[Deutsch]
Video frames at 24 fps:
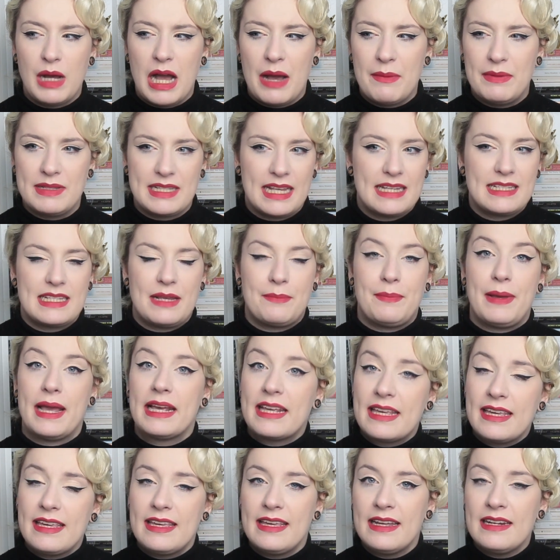aber es heißt ja
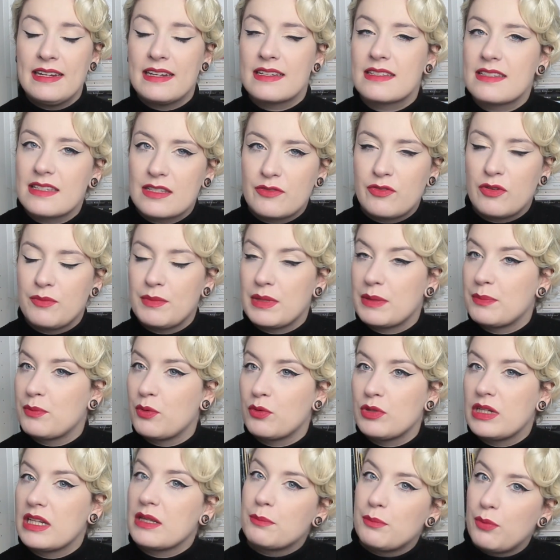Päckchen, das ist für mich
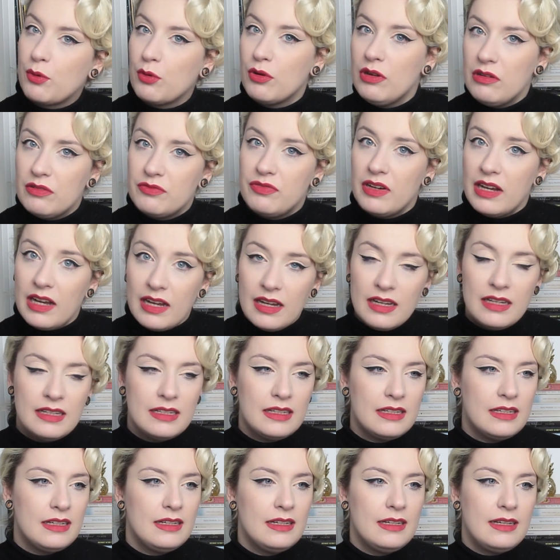Puddingpulver.
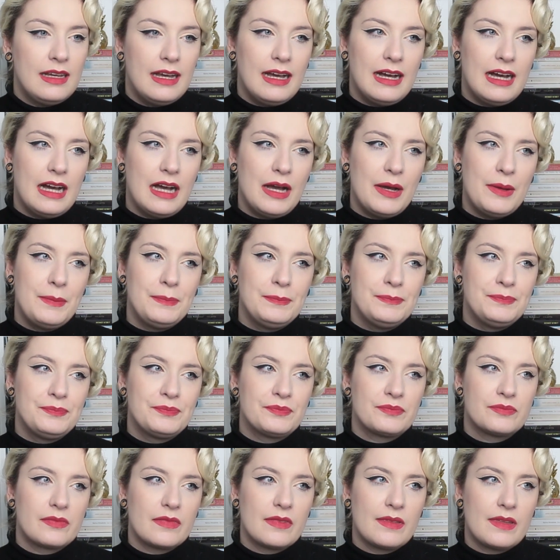Ähm,
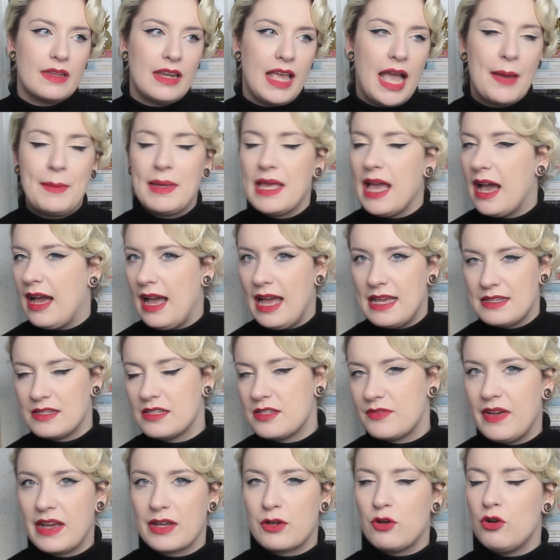aber ja, also
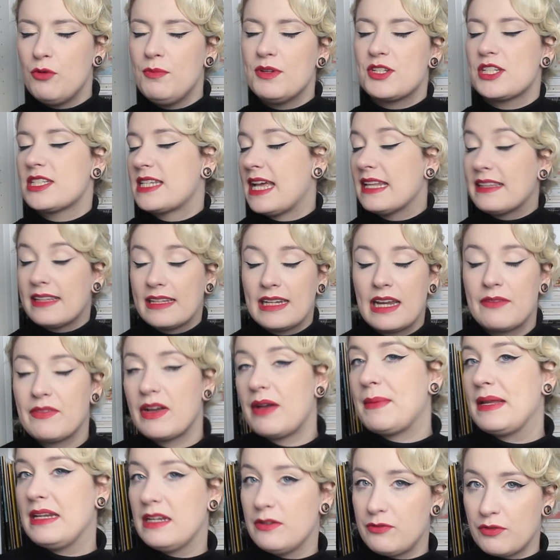es war komisch, es hat dann aber
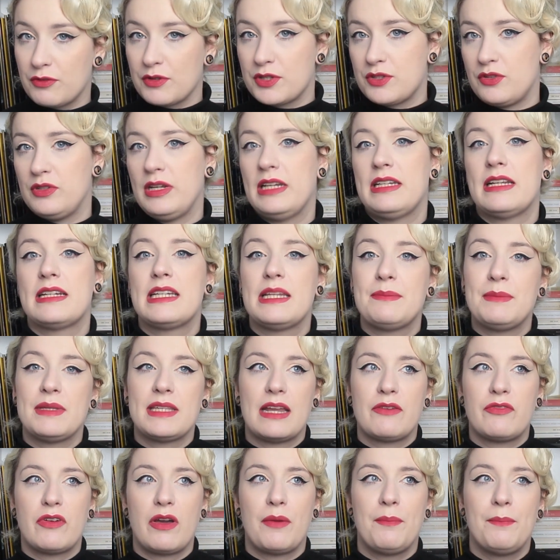am Ende funktioniert, nachdem
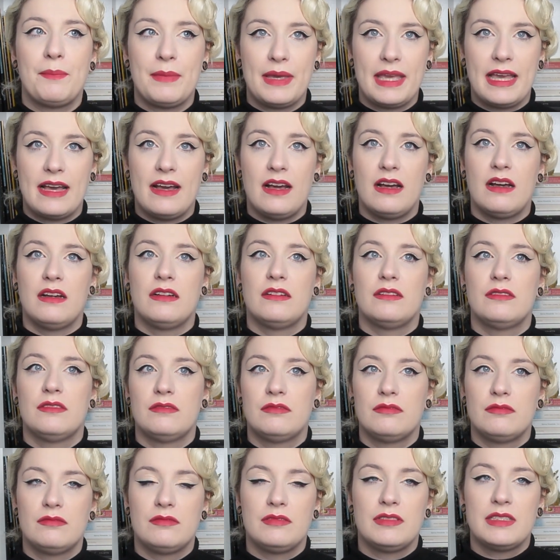ich einfach mehr
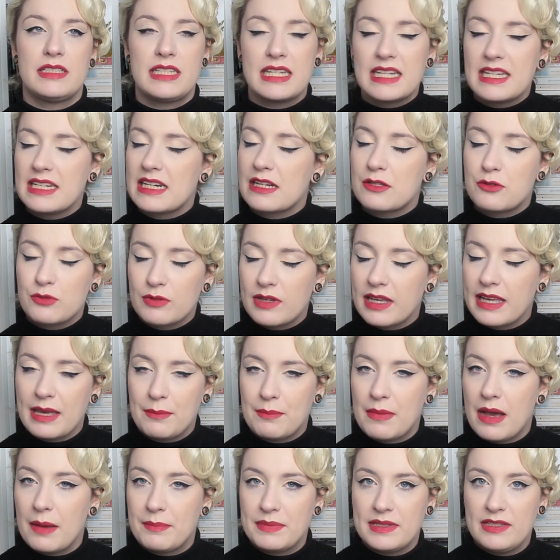Dinge dazu
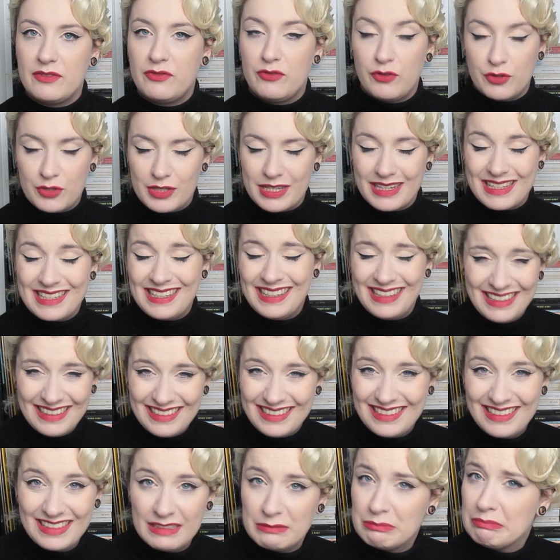gegeben habe, die flüssig sind.
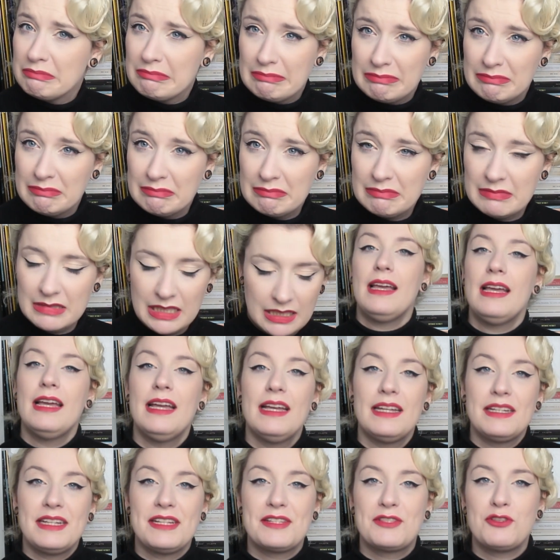
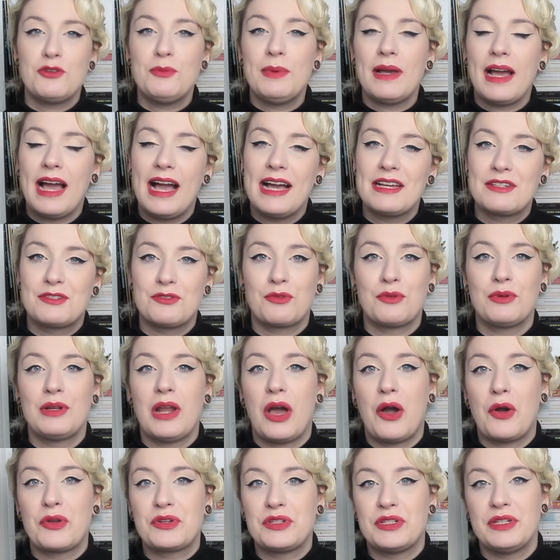Die Zubereitung
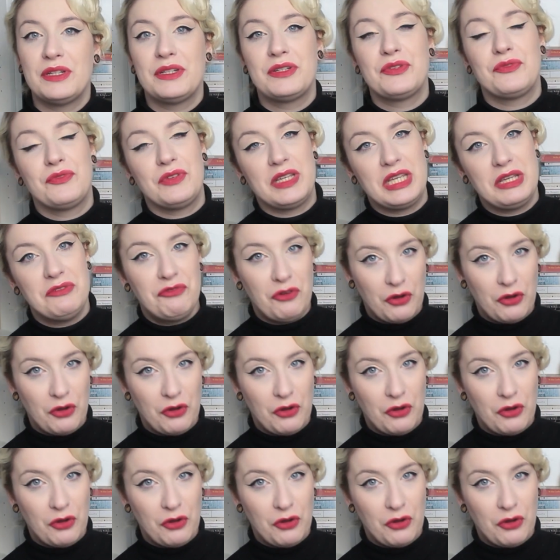lautet wie